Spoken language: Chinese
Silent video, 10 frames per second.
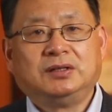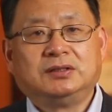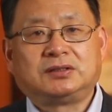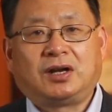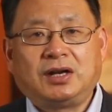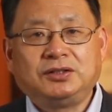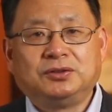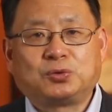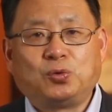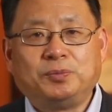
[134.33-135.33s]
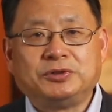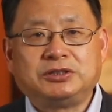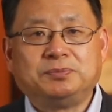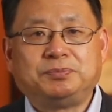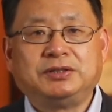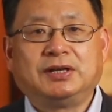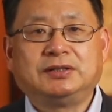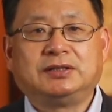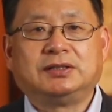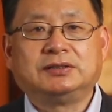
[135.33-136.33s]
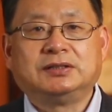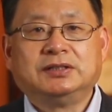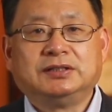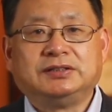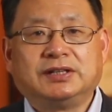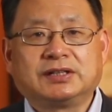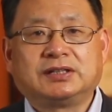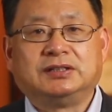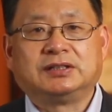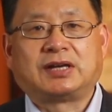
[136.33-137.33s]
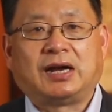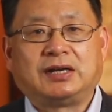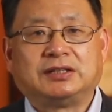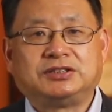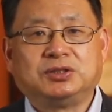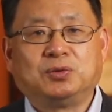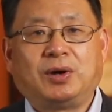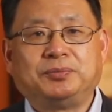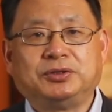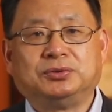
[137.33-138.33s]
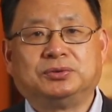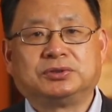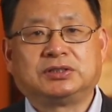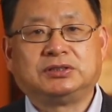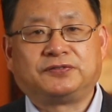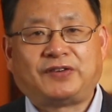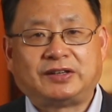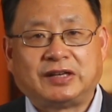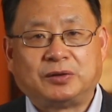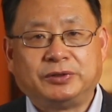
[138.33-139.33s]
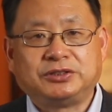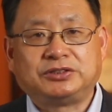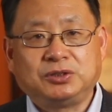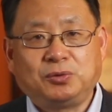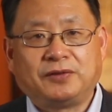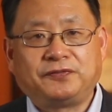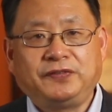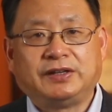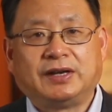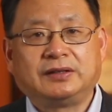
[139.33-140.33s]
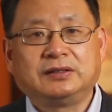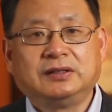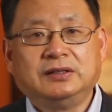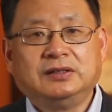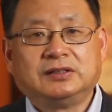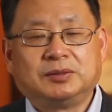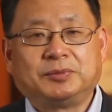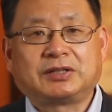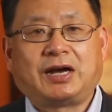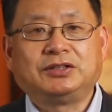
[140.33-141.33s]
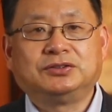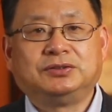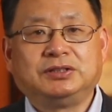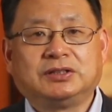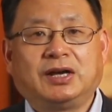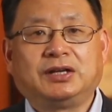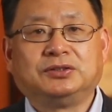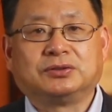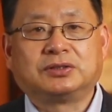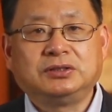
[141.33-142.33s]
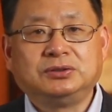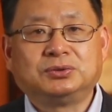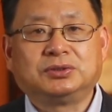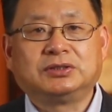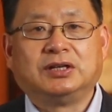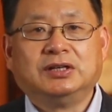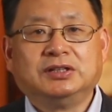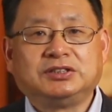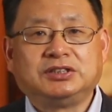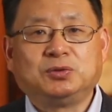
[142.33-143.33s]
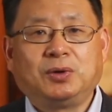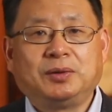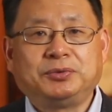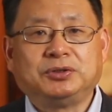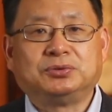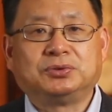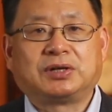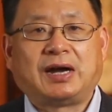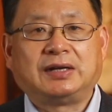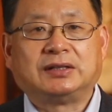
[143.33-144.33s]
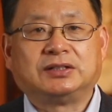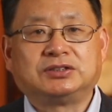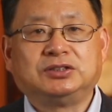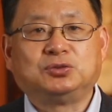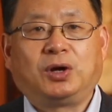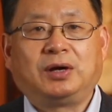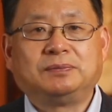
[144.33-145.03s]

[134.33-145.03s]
当然有过敏性鼻炎的人也可能感染新冠病毒，甚至发展为新冠肺炎，那么他就应该有更多的新冠病毒感染的症状。